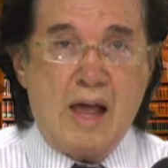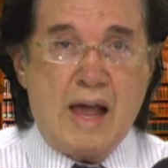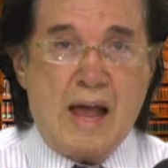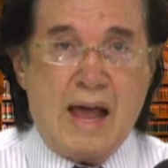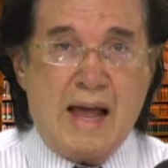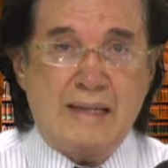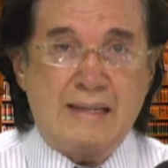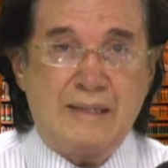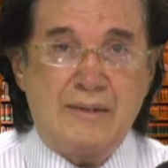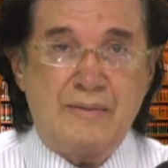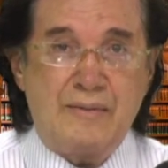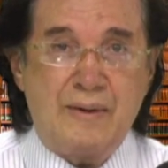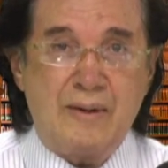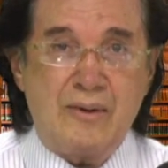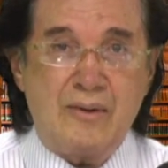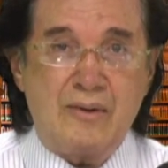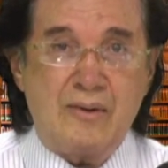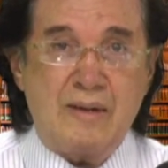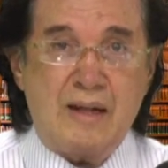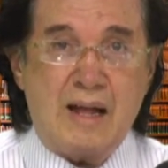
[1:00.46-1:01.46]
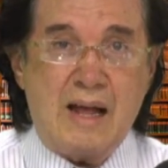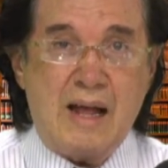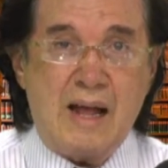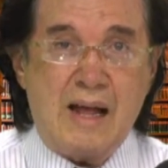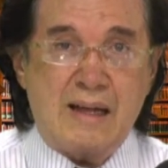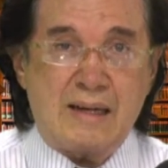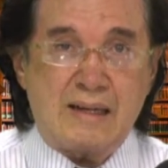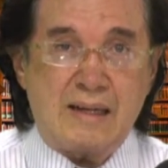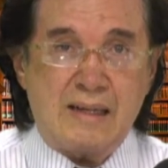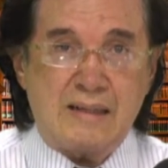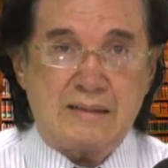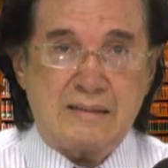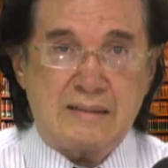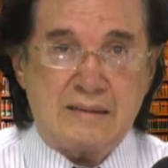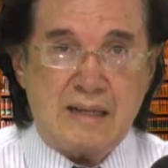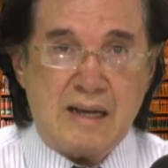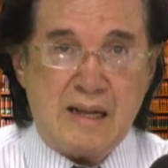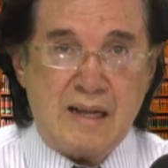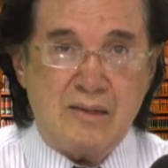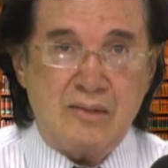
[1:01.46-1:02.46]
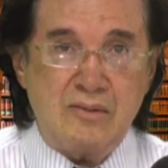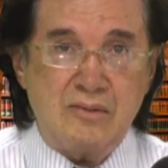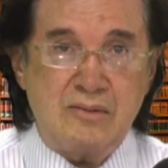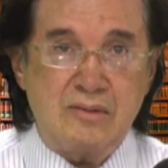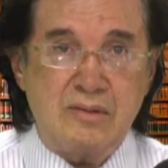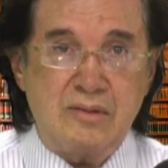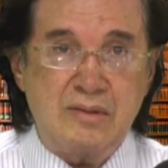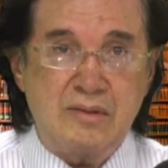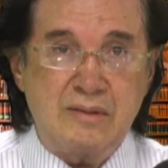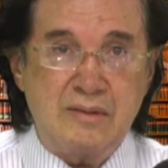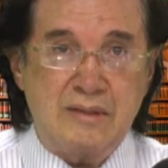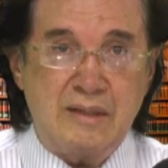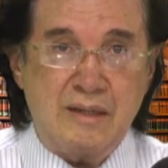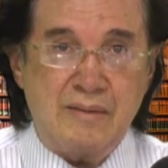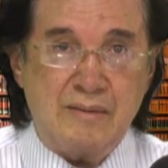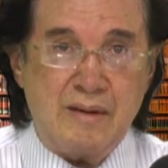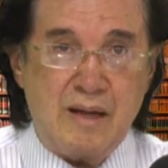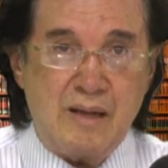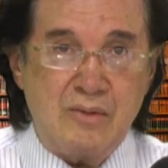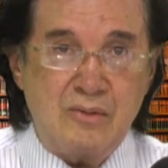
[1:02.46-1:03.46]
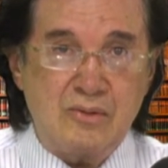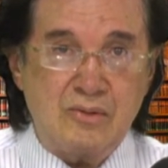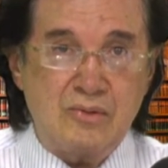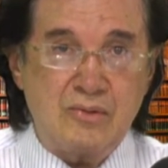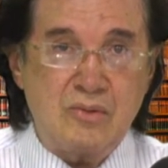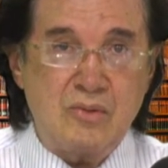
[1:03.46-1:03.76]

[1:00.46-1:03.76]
allí fueron arrastrados, llevados,